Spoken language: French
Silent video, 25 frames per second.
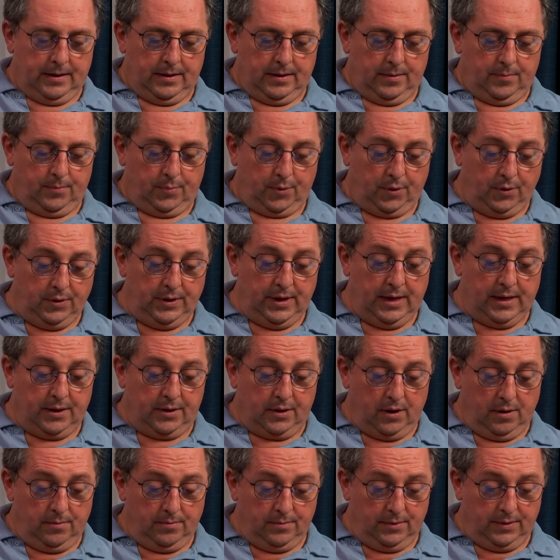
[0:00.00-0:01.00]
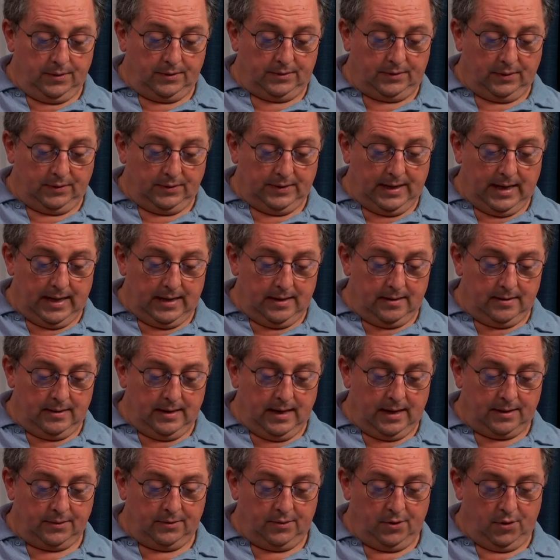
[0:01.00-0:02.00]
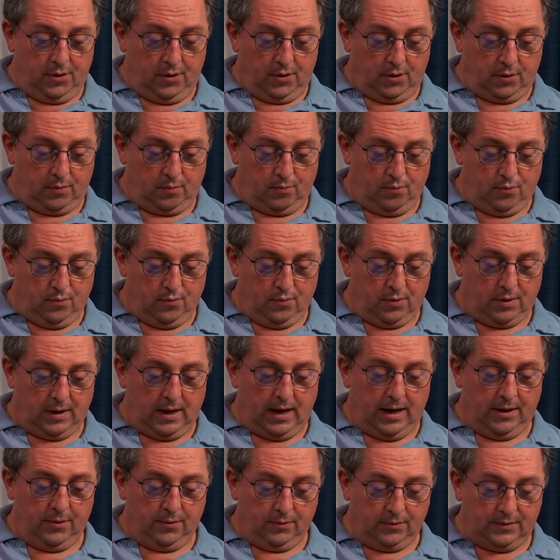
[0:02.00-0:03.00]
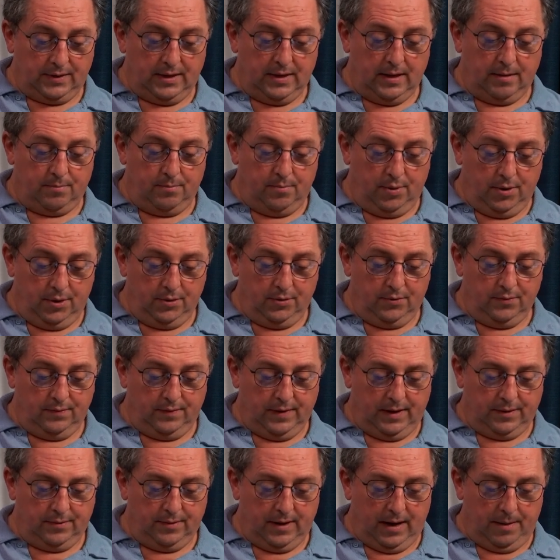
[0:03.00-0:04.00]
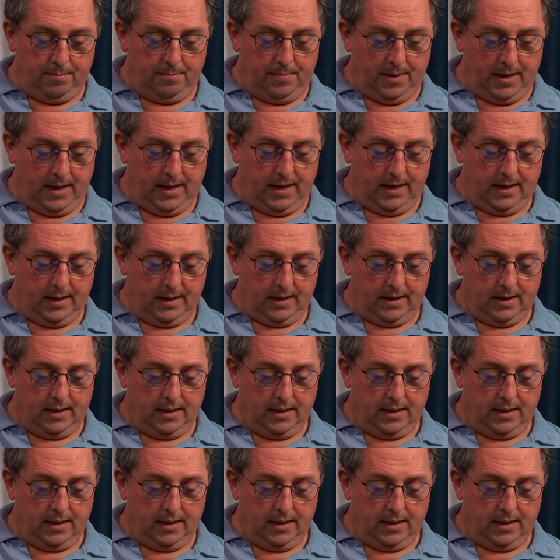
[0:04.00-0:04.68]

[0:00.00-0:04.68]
prenez comme sandale l'ardeur pour annoncer la bonne nouvelle de la paix,